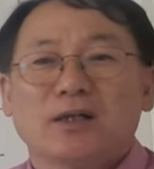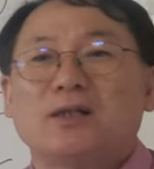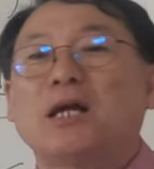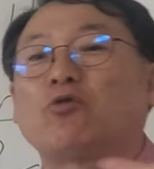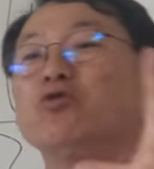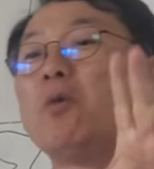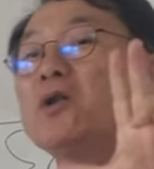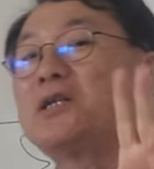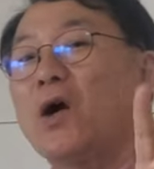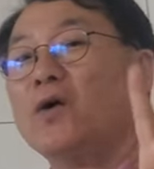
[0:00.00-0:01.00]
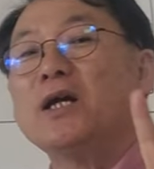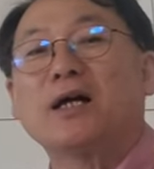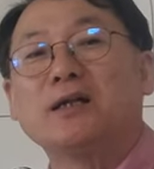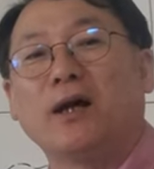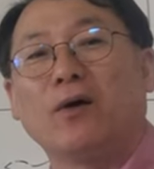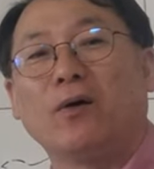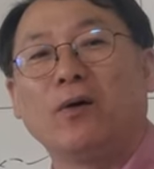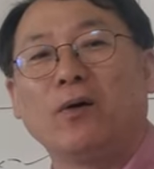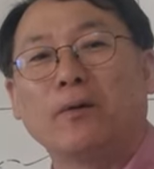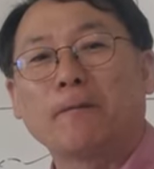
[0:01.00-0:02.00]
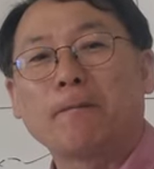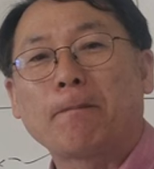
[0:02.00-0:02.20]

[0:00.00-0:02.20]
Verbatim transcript: 그게 두 번째 언약이에요.